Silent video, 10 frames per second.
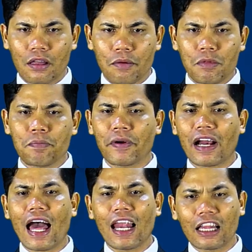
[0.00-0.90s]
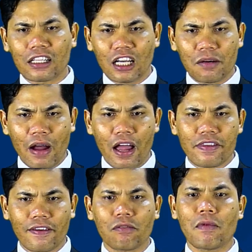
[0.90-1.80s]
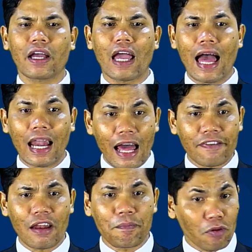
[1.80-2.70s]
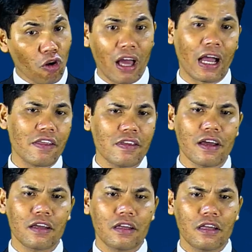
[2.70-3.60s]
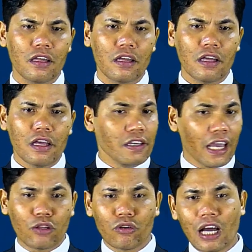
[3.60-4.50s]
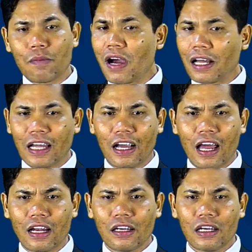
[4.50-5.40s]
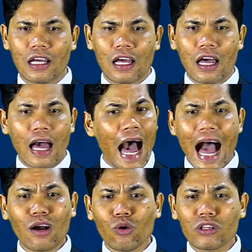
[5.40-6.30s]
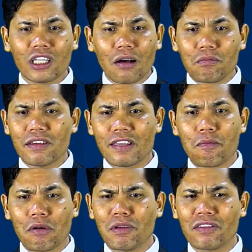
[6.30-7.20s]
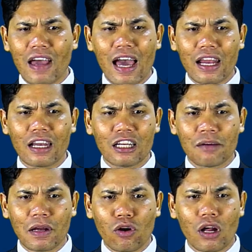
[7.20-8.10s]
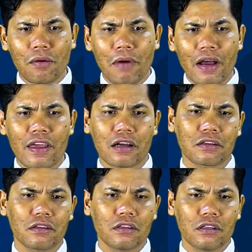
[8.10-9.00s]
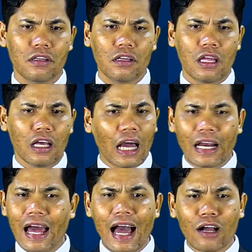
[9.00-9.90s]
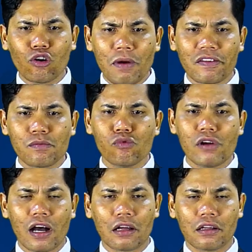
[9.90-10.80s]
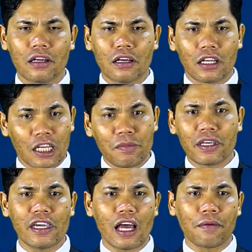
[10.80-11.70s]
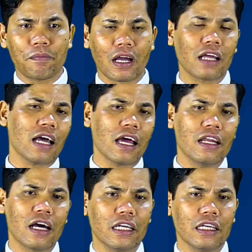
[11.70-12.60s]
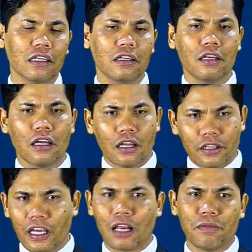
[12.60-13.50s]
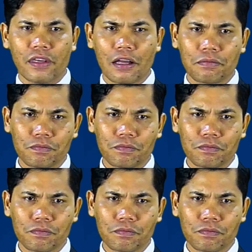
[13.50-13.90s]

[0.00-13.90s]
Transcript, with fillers: memperalat kelemahannya sebagai alasan penolakannya, yaitu dengan mengatakan, "Aku tidak bisa berbicara di depan orang banyak karena aku masih muda." Demikian perkataan dari Yeremia.